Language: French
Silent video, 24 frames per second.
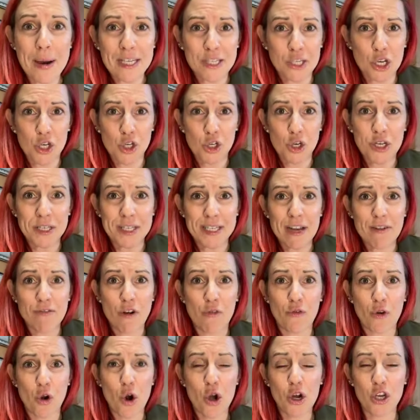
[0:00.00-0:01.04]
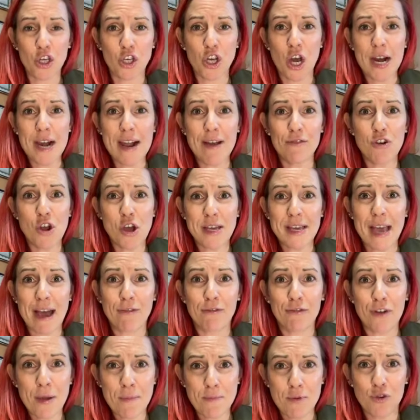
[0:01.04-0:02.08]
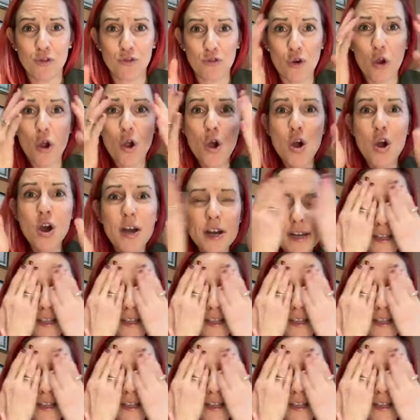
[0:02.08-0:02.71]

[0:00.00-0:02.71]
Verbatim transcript: parce que je sais qu'il va falloir que j'enlève le café puis je veux,